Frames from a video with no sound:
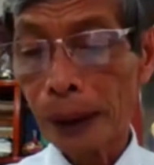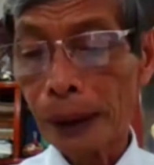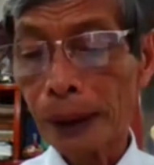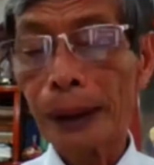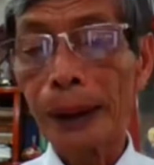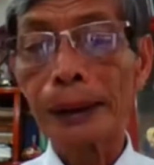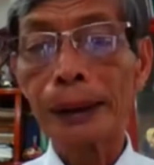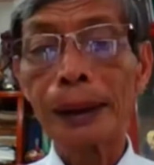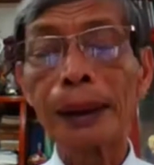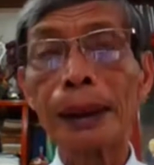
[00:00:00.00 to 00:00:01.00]
Cái thứ hai
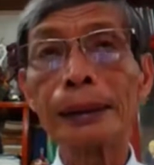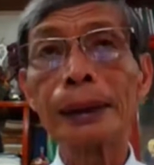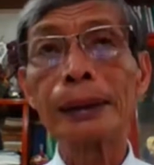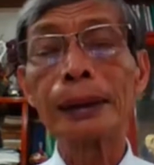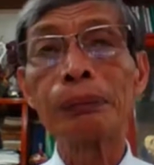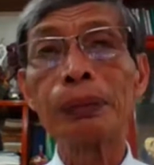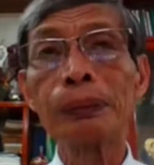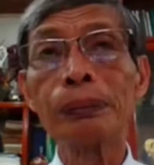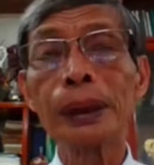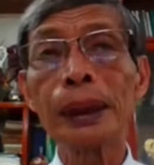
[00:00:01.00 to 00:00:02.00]
nữa là ở trên anh
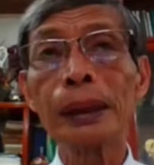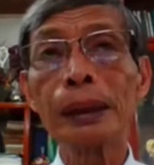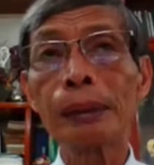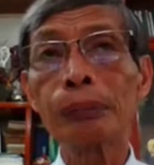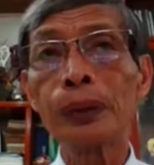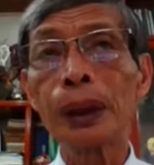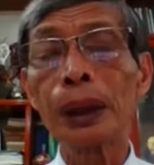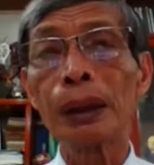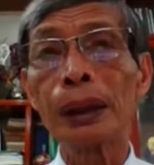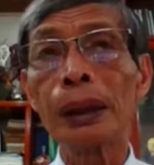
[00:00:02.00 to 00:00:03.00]
phun cái, anh mua
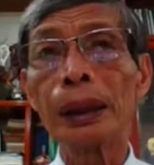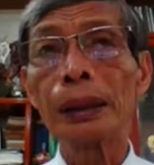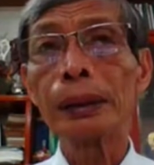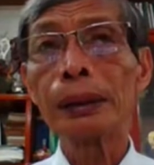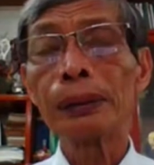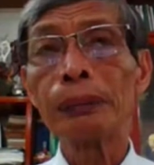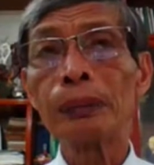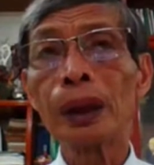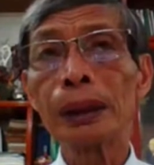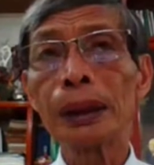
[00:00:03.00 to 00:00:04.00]
cái loại
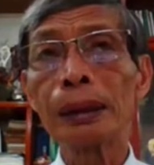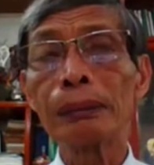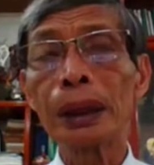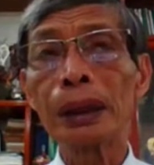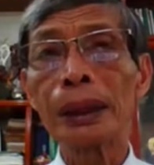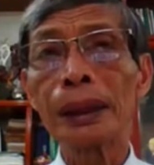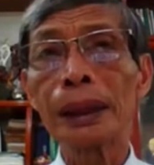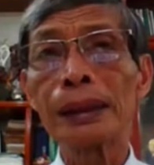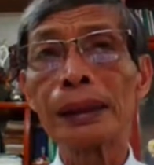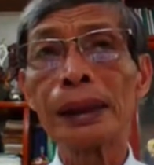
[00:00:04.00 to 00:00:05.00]
phân bón nào mà có
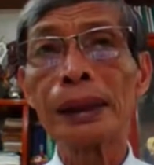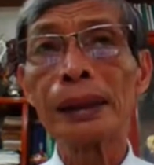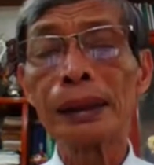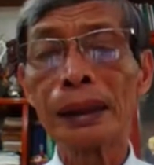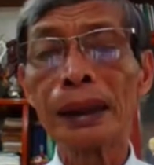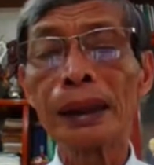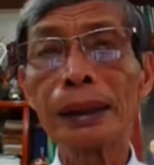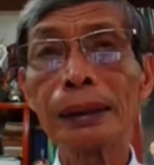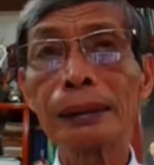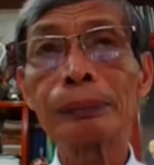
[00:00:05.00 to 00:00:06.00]
canxi với silic
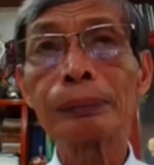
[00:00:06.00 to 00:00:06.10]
